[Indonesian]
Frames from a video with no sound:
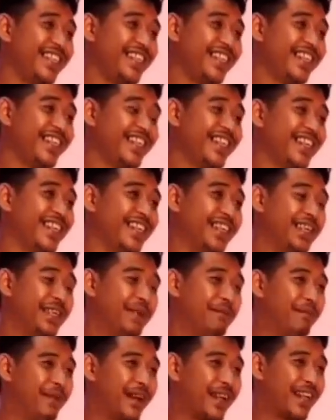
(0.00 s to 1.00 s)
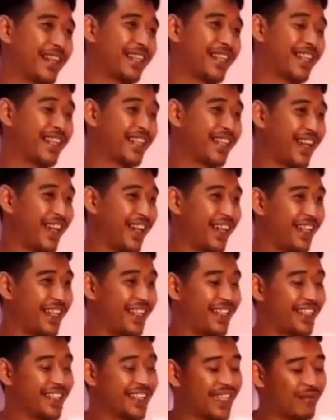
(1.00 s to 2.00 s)
jadi ibarat kita
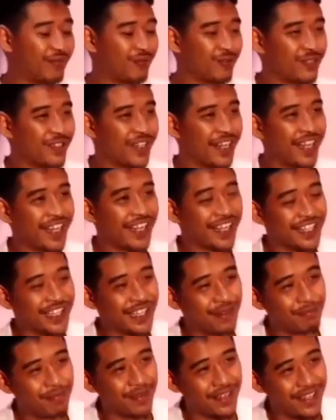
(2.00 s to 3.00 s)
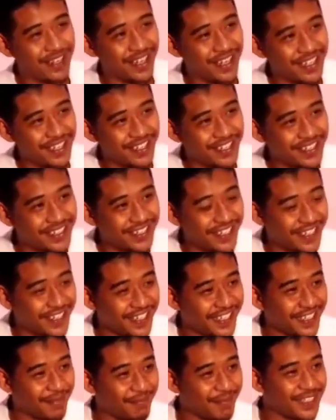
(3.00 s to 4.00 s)
ini di samudra kita berenang
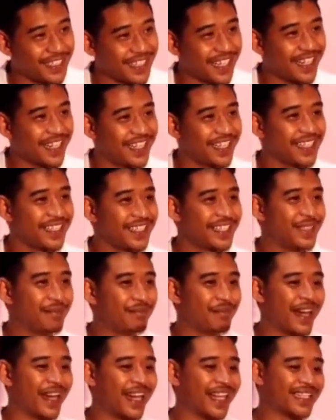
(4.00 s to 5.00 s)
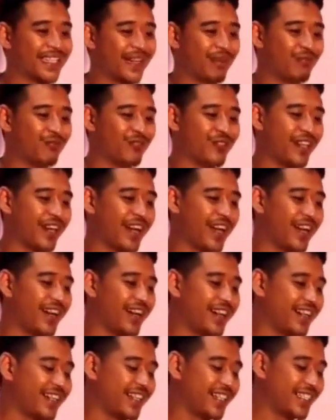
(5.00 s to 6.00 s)
dan kita mencari di mana
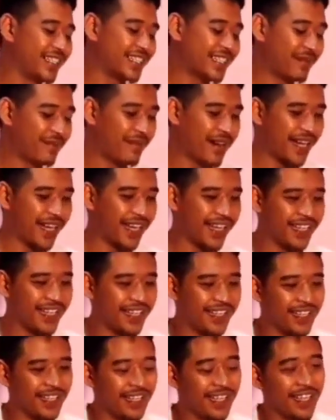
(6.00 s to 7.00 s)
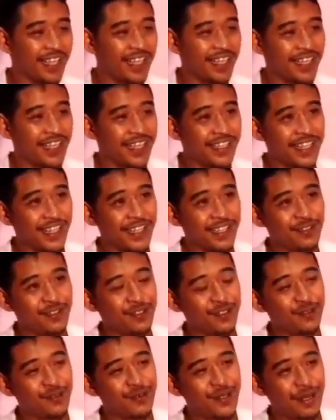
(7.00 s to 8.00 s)
samudra ya sama kayak gini kita
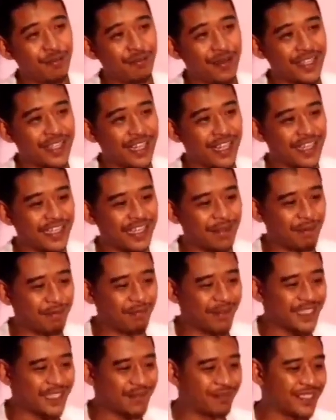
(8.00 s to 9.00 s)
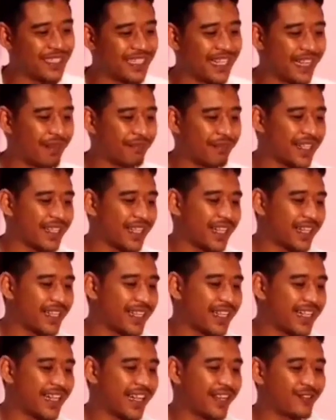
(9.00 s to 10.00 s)
ini di dunia materi tapi masih mencari
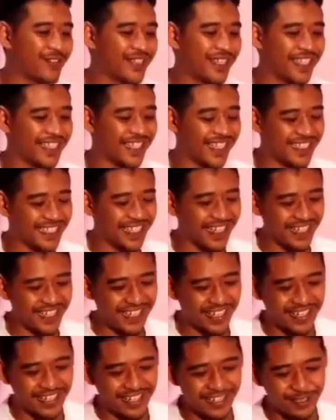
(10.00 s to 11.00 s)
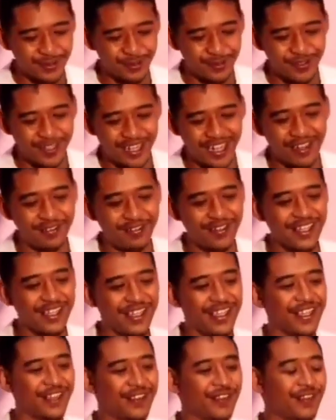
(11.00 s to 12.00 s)
materi yang harusnya kita cari adalah
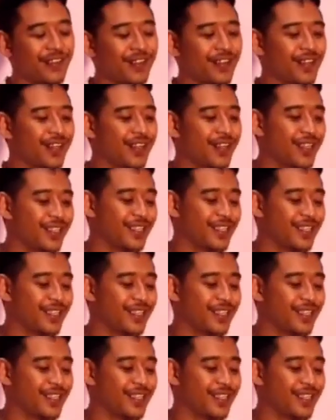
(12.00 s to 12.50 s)
surgawi gitu